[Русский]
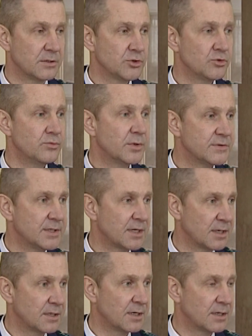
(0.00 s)
Сумма
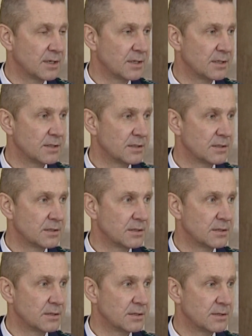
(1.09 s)
взяток какая?
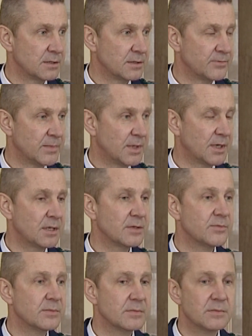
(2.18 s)

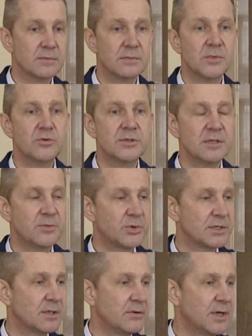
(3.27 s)
Да люди не
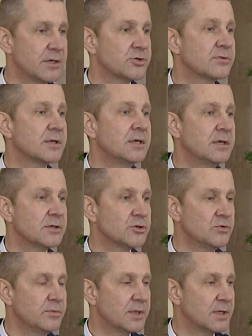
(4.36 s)
представляют, что такие
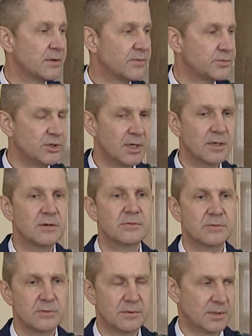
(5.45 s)
суммы, да, вообще
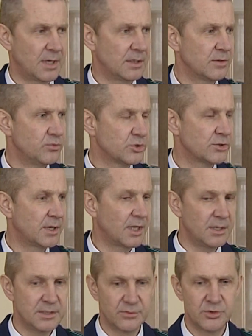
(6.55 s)
как их можно
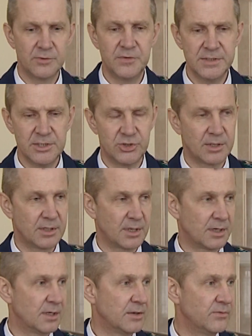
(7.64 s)
хранить вообще физически,
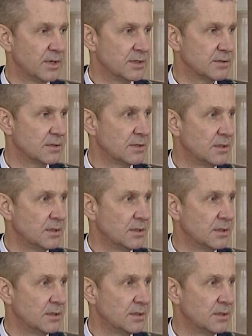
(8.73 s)
как они выглядят?